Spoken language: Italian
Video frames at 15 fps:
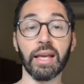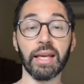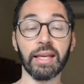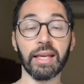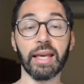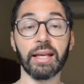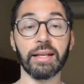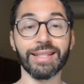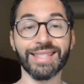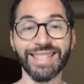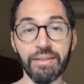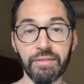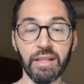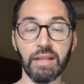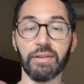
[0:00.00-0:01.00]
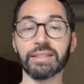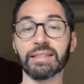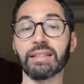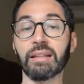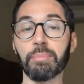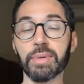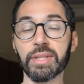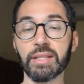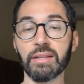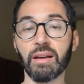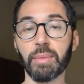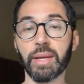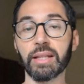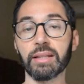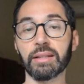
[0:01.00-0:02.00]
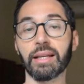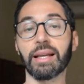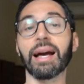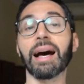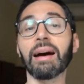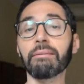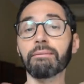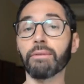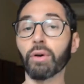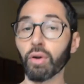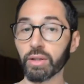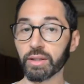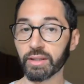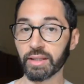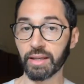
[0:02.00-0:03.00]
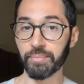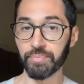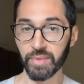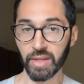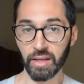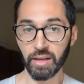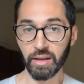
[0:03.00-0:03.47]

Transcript: e che se viene fatta tempestivamente a volte